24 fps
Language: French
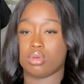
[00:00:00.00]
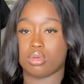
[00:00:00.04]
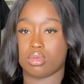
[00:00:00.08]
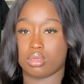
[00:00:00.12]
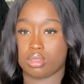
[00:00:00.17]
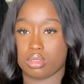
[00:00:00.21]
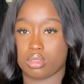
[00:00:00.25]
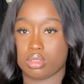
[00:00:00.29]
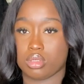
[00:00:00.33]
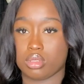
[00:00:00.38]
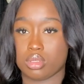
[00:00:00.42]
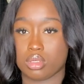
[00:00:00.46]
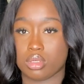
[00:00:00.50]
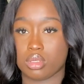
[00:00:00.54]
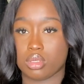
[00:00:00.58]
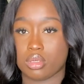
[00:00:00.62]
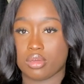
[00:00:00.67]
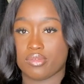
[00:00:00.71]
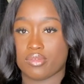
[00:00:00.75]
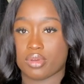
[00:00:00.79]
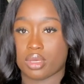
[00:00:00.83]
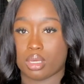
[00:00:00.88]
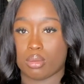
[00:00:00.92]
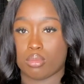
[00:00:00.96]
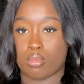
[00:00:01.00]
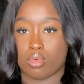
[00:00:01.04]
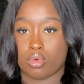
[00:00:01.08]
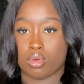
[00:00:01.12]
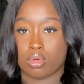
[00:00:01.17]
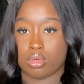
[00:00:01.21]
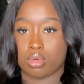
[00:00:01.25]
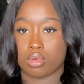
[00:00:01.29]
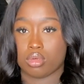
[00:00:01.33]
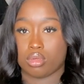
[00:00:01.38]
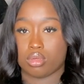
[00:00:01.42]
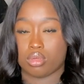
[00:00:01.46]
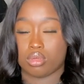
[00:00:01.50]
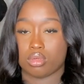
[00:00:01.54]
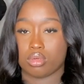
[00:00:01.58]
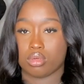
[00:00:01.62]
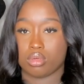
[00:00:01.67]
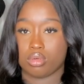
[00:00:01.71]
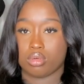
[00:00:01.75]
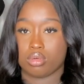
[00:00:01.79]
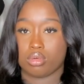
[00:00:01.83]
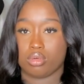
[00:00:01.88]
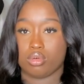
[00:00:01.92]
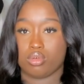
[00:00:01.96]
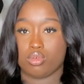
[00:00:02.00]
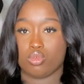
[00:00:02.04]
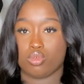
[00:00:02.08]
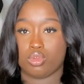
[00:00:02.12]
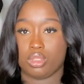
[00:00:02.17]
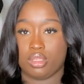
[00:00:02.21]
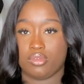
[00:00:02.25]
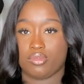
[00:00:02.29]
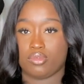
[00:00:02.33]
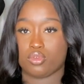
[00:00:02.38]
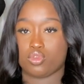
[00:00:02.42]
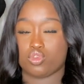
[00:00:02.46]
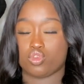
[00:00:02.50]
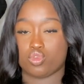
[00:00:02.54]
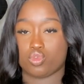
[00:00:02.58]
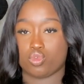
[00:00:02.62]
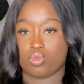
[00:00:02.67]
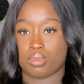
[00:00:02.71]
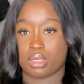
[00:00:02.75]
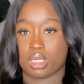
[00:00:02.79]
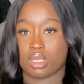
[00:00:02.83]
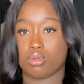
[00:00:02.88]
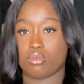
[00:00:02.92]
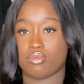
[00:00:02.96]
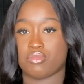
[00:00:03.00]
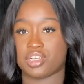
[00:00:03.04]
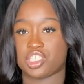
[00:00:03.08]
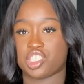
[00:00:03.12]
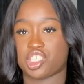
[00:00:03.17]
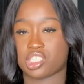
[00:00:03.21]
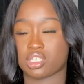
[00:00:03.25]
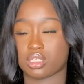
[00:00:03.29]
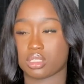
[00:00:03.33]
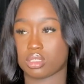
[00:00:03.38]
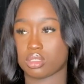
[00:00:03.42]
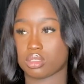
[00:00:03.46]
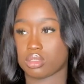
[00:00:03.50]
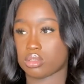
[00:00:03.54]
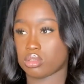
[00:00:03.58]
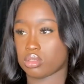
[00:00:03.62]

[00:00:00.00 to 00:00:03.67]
euh, vraiment euh, au niveau du nombril, on va dire.